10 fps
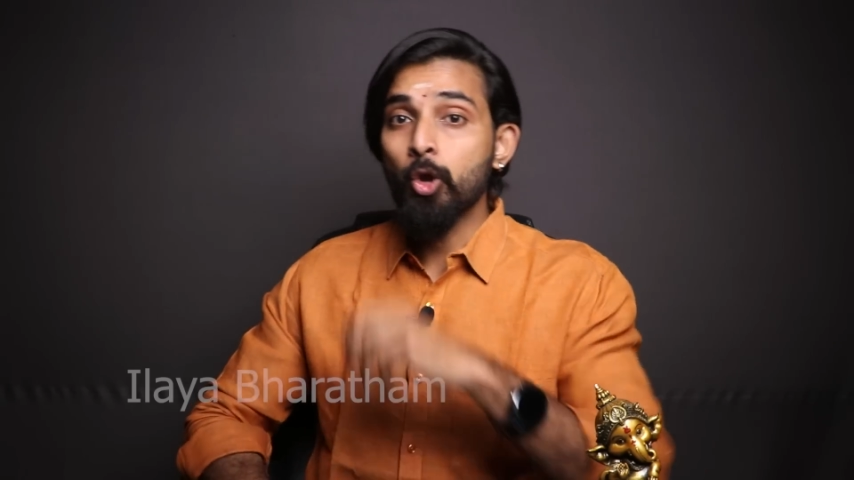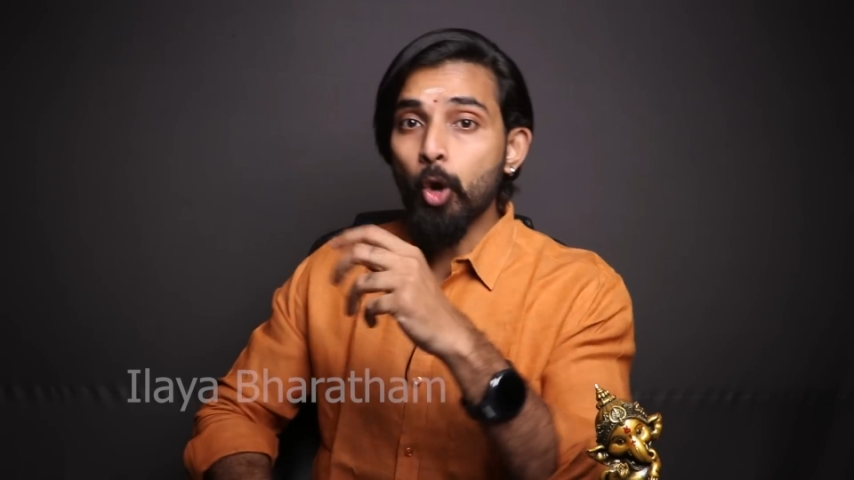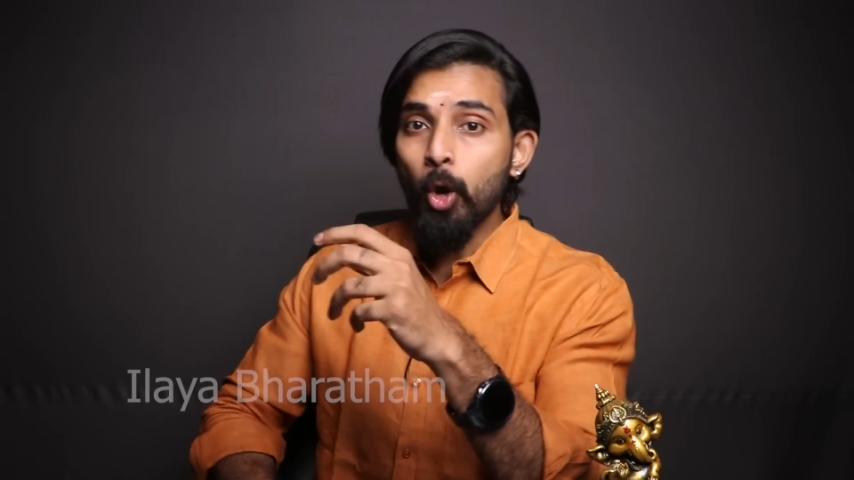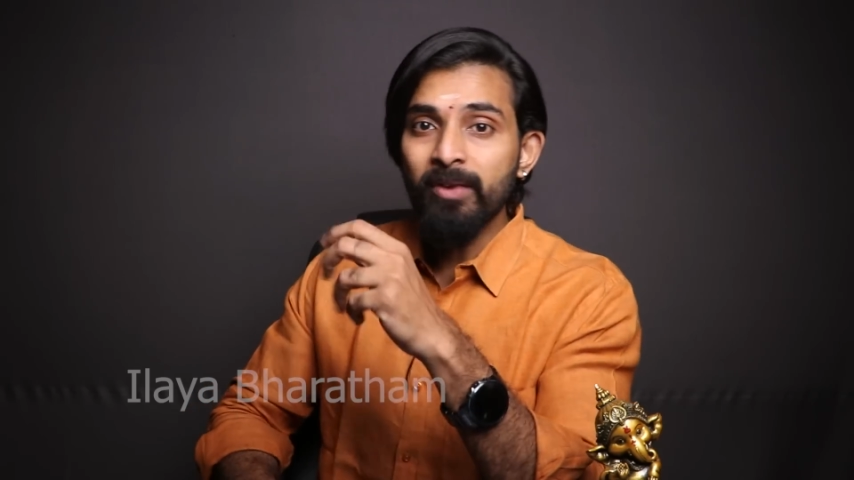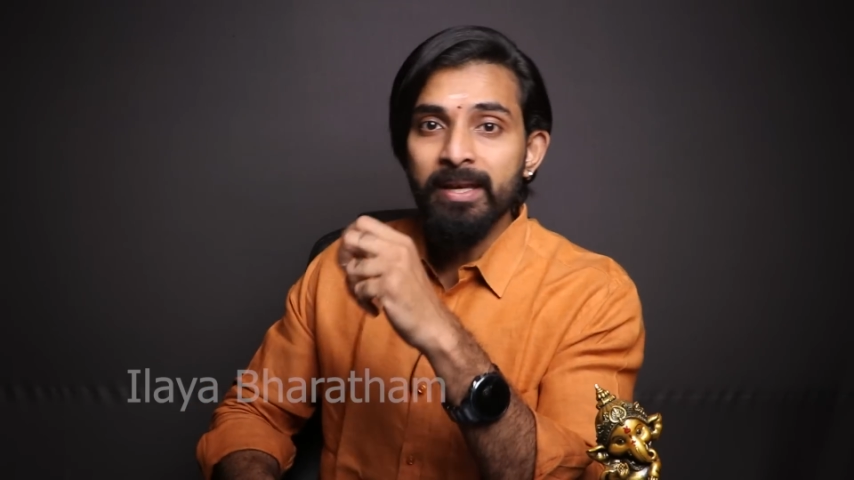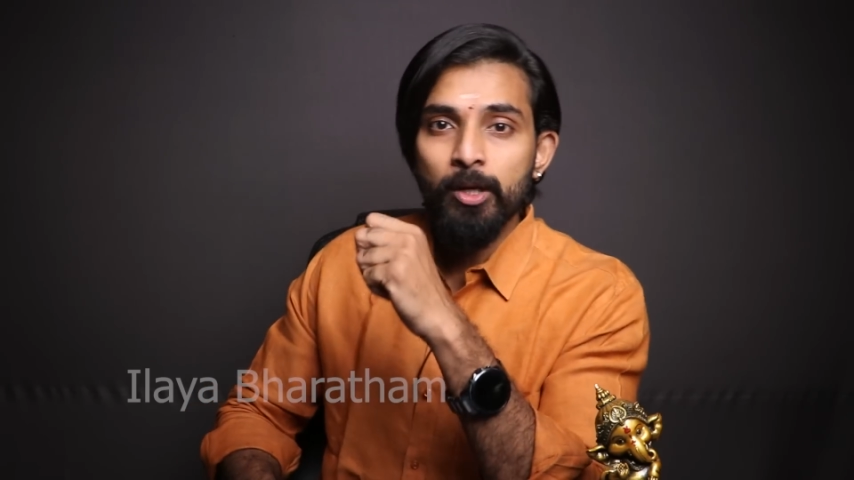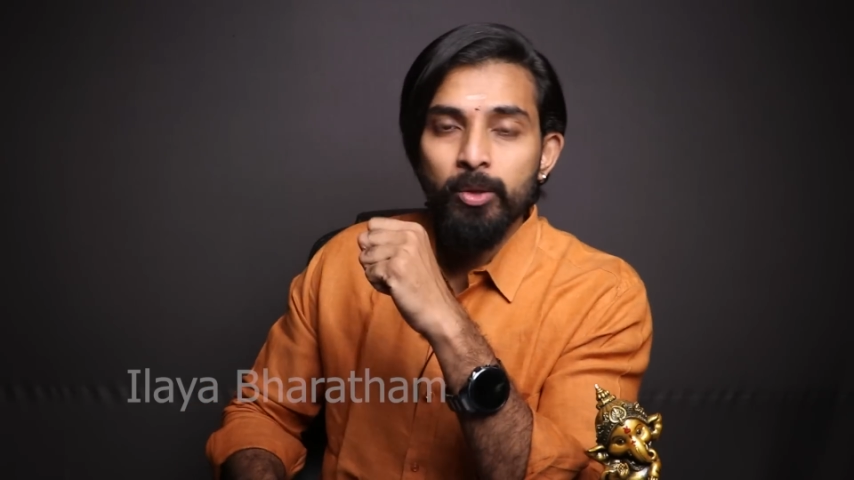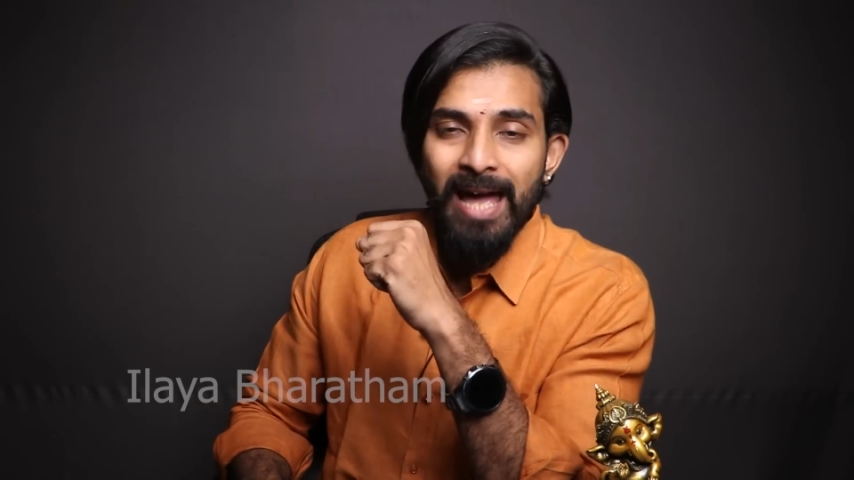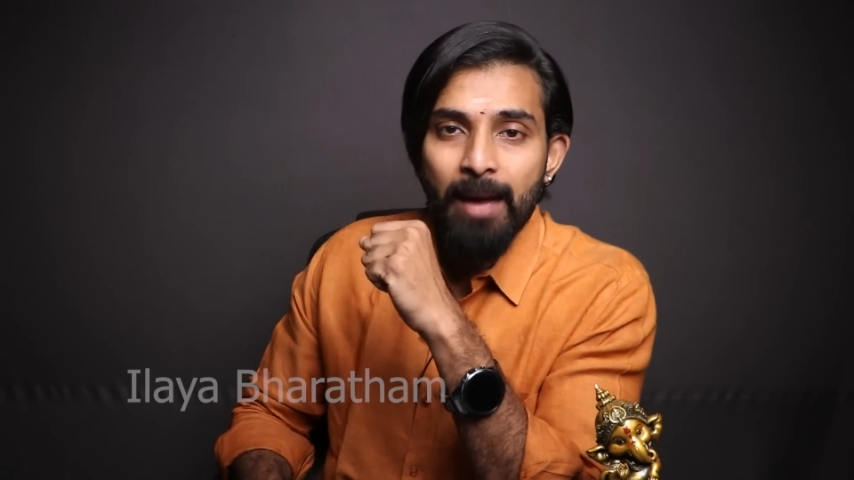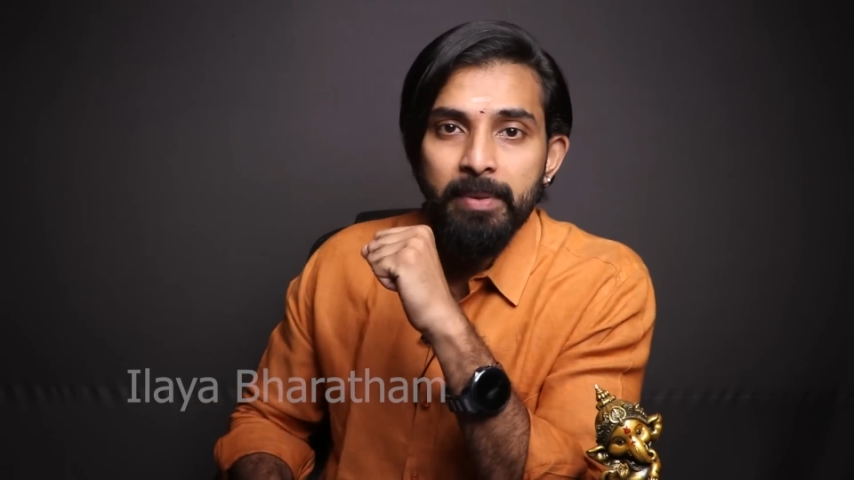கோவின்
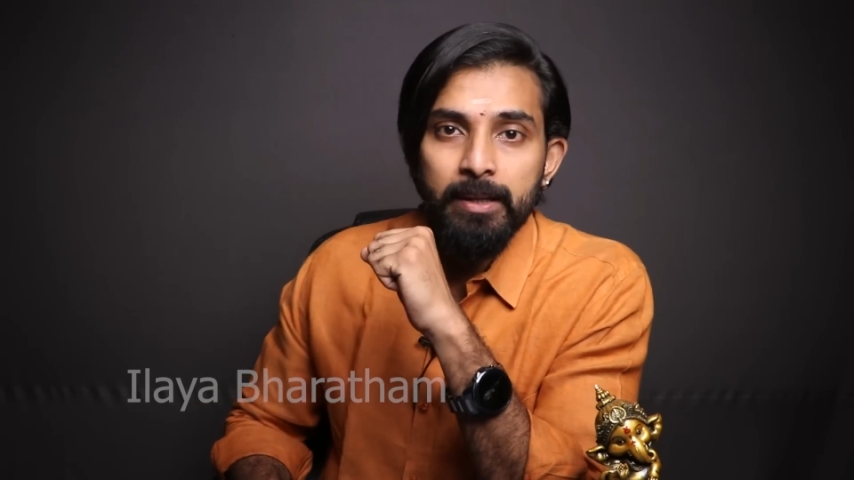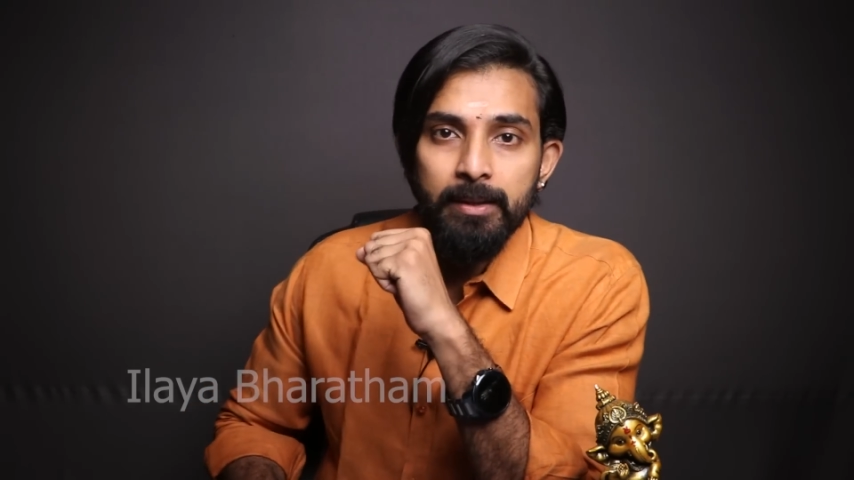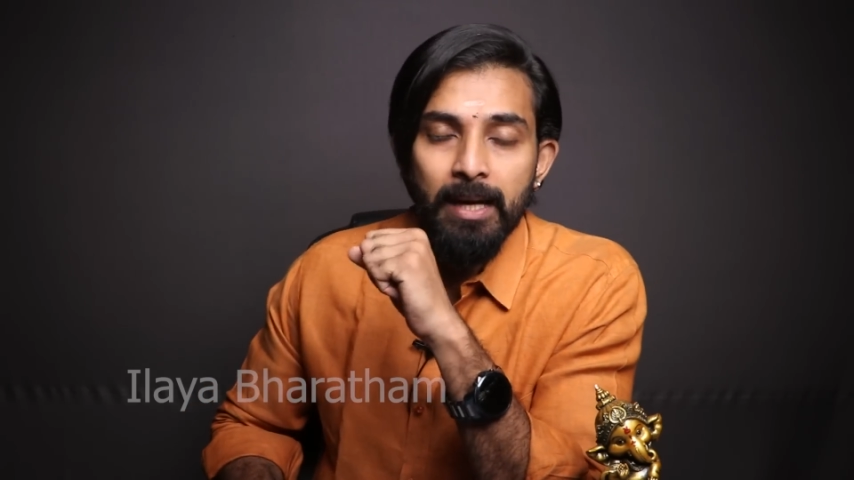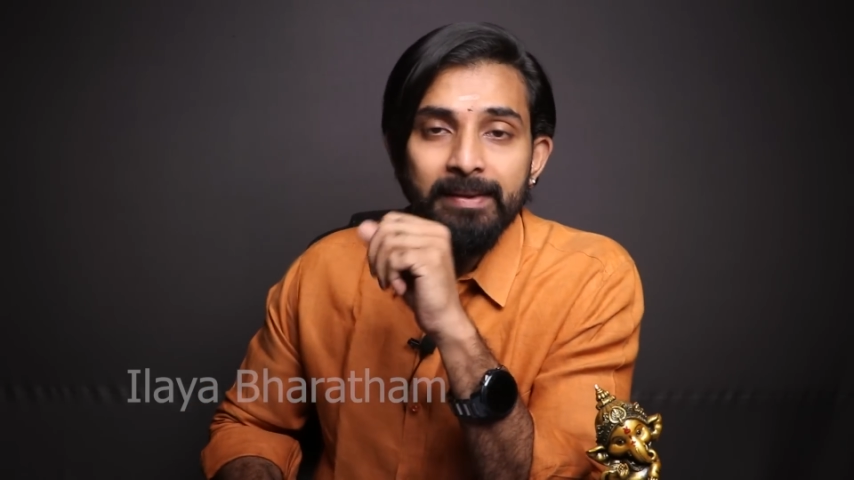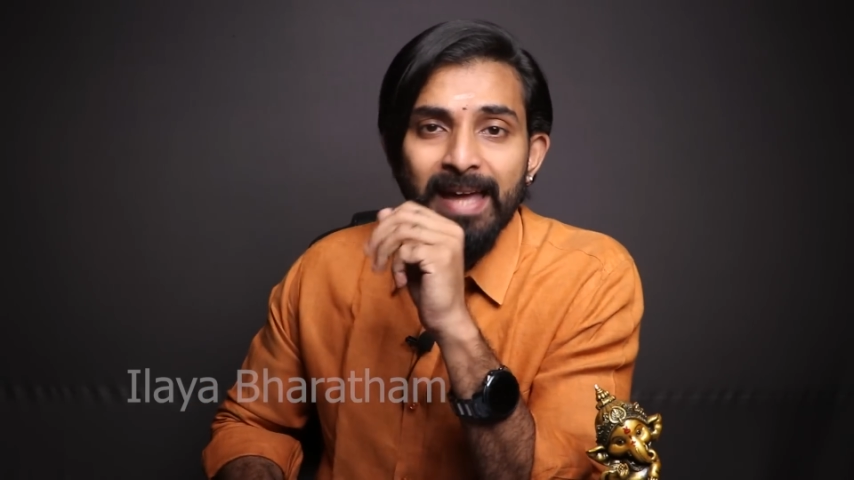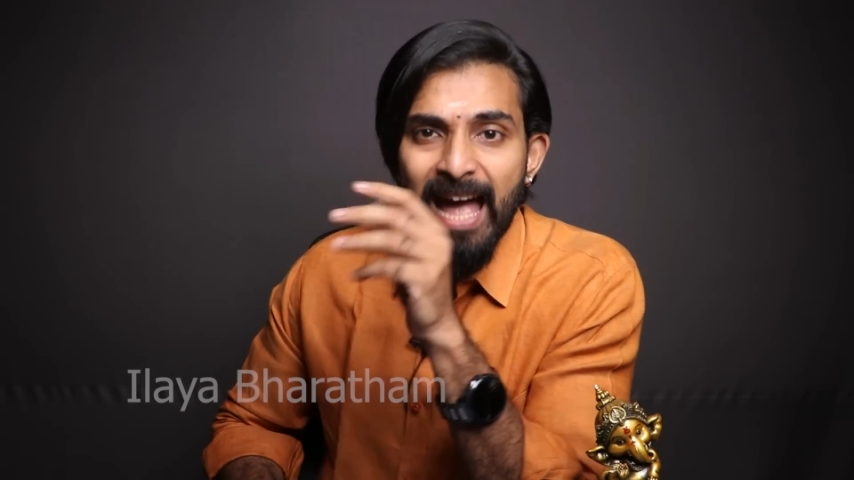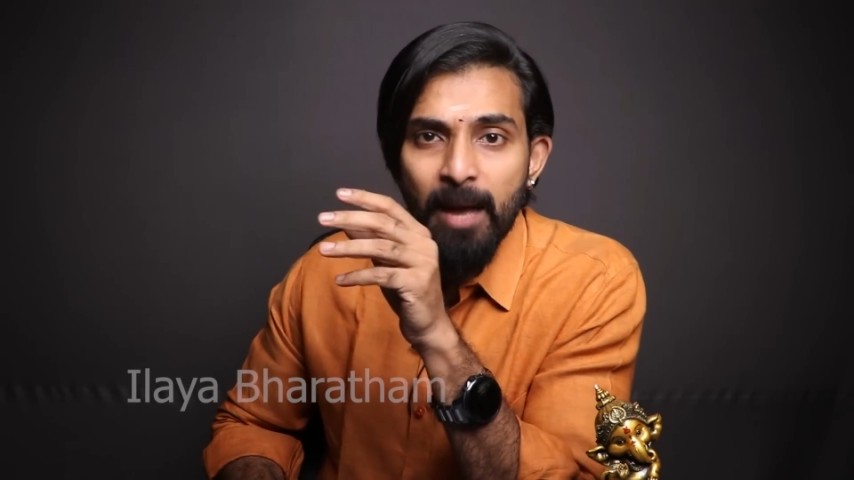ஒரு ஆப் இருக்குது அந்த